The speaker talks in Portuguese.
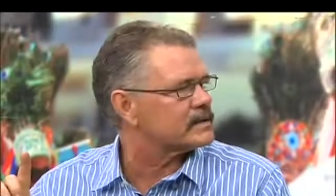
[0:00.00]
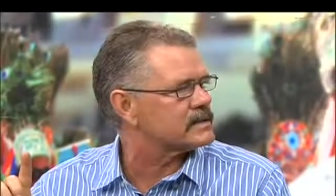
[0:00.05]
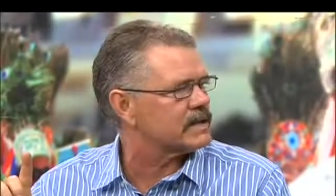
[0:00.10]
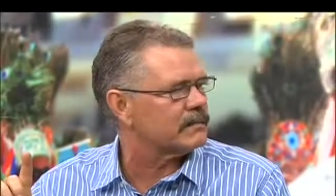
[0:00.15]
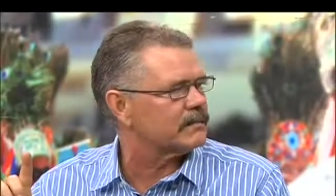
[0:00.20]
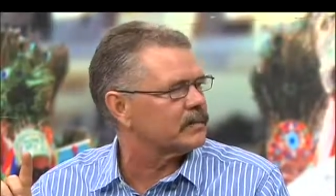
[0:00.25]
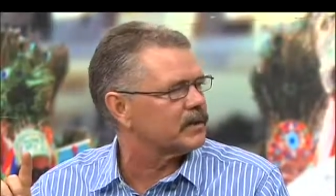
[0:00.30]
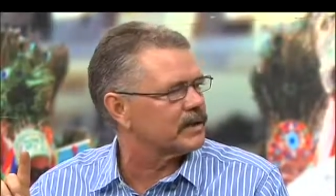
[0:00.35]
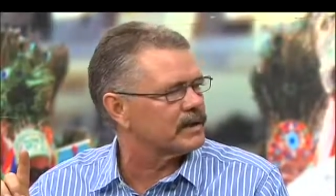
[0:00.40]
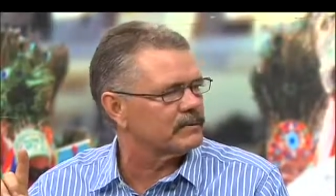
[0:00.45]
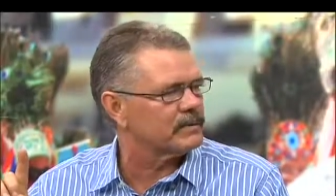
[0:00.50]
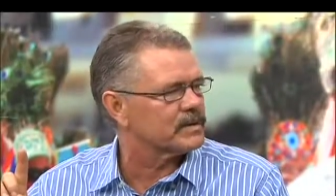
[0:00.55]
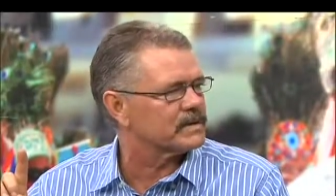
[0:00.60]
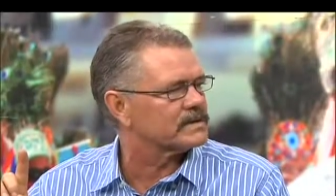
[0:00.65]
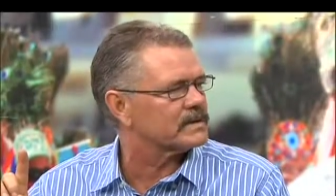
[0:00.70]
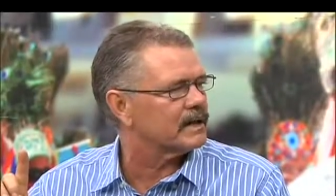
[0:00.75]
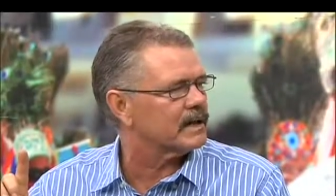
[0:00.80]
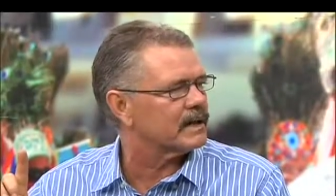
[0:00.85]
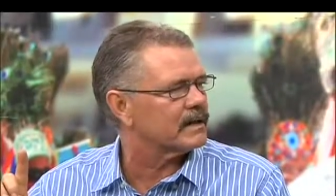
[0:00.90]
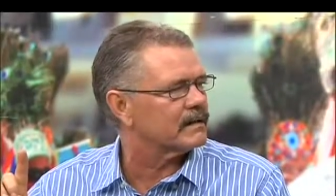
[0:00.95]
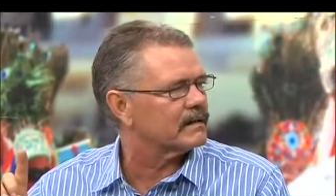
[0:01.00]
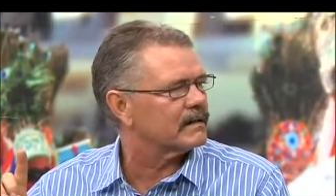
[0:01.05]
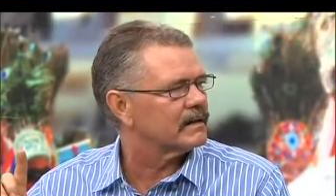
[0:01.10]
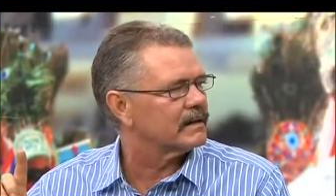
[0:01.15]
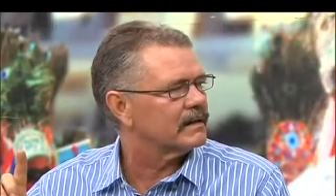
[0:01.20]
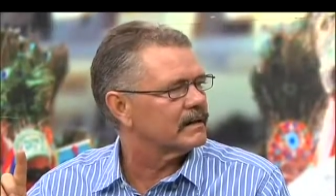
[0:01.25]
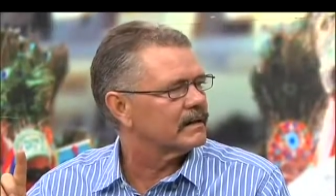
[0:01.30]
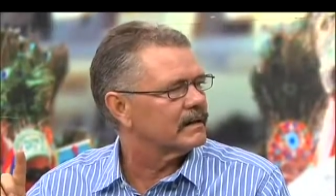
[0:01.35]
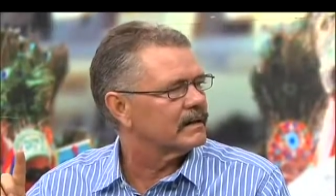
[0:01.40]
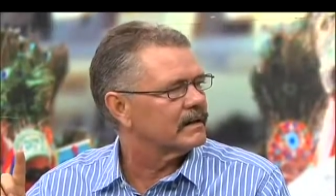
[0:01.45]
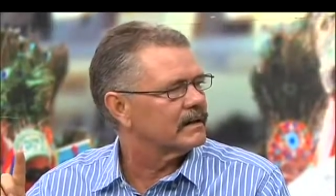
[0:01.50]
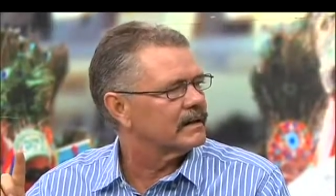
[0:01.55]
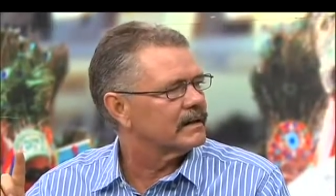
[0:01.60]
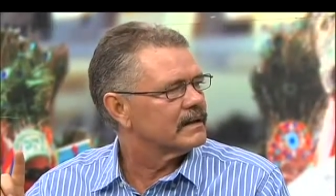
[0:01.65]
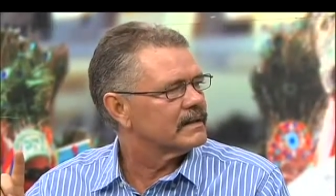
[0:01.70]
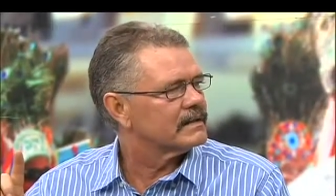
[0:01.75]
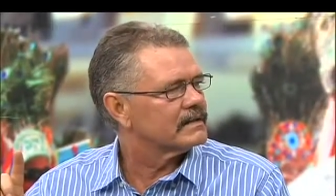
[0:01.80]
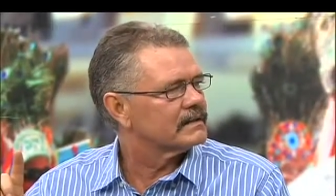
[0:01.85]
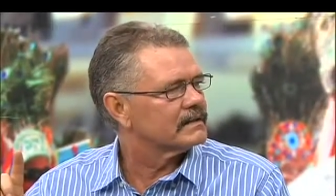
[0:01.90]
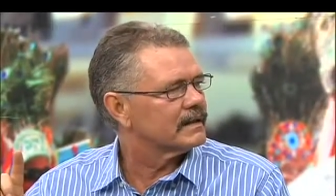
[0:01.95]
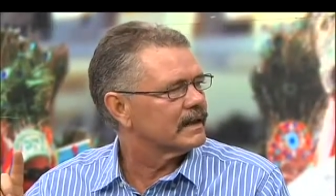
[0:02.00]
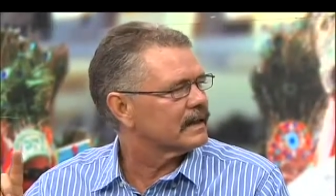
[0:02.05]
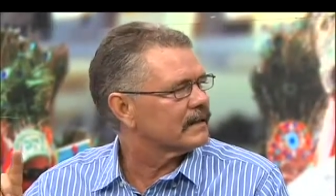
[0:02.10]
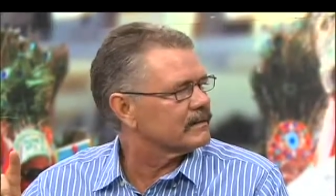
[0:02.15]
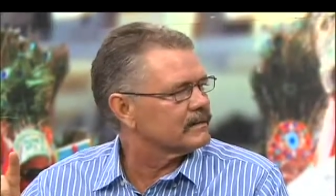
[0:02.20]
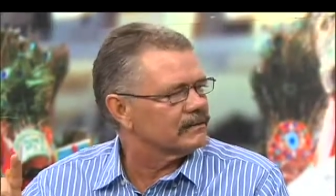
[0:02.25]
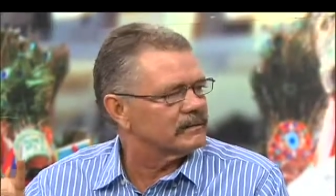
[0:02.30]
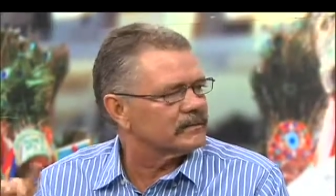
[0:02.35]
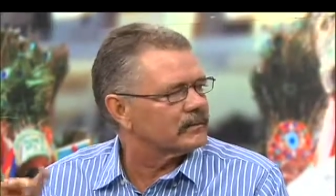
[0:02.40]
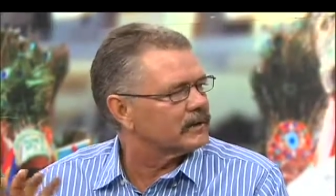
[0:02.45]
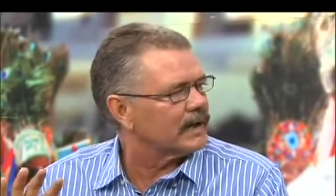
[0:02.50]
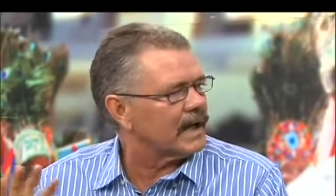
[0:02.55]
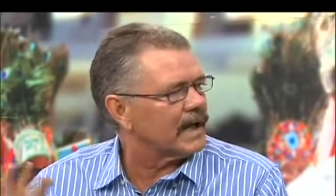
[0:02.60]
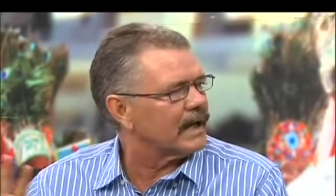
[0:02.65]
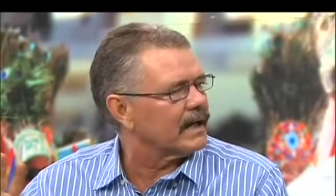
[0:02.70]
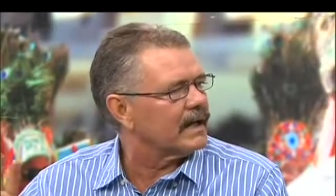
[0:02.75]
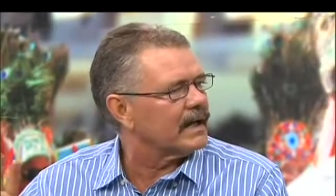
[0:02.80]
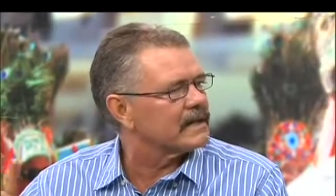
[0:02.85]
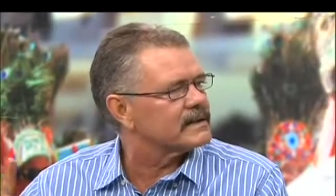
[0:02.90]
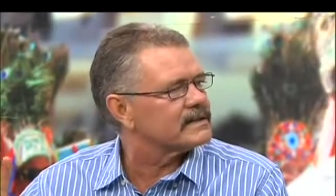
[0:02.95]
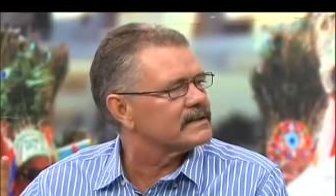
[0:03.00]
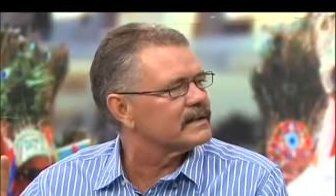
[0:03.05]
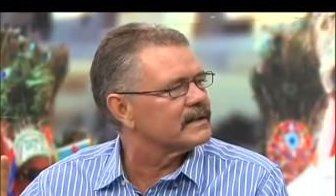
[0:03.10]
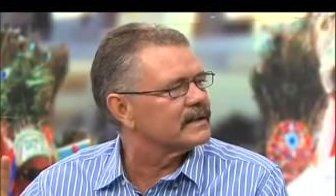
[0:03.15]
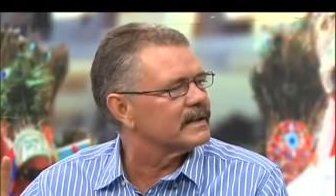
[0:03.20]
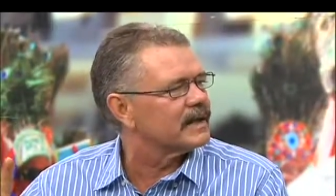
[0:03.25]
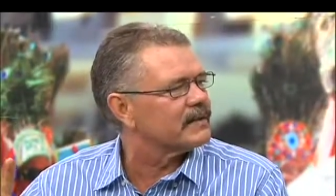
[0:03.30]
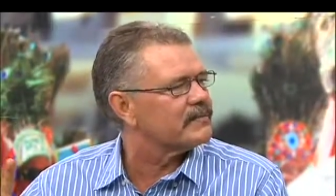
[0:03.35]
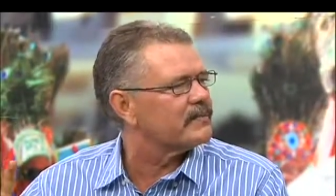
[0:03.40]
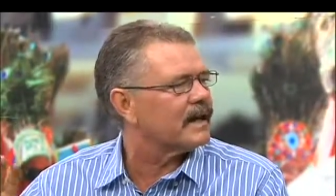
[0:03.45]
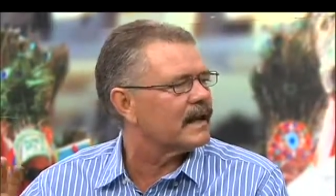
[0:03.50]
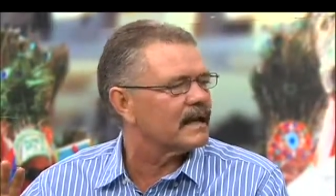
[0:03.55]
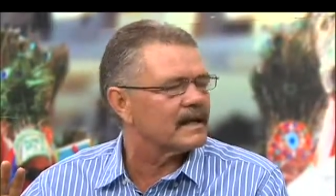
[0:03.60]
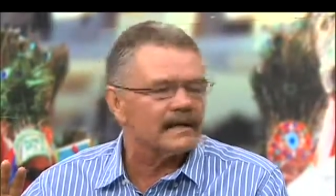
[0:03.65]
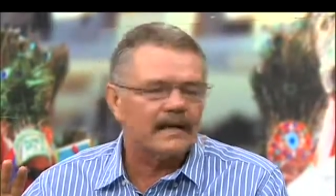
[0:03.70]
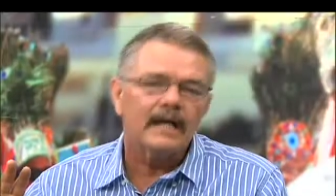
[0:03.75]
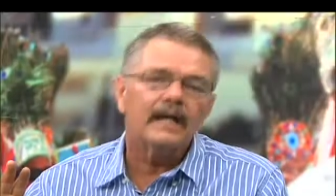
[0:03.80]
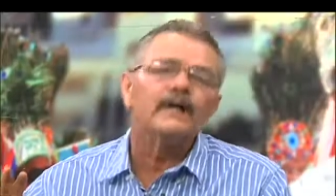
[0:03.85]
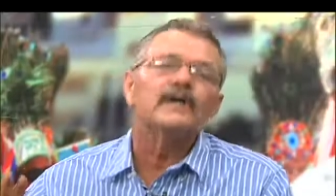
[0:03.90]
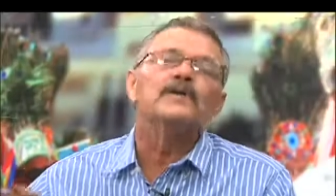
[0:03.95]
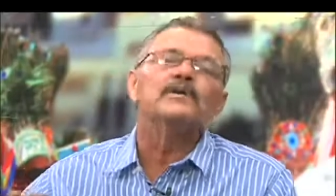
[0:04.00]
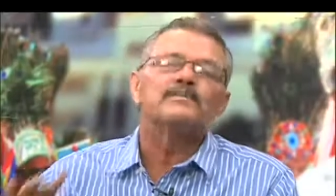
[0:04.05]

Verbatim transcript: com Sabu aqui em Montes Claros. É. Certo? Não tem, assim, nem que falar.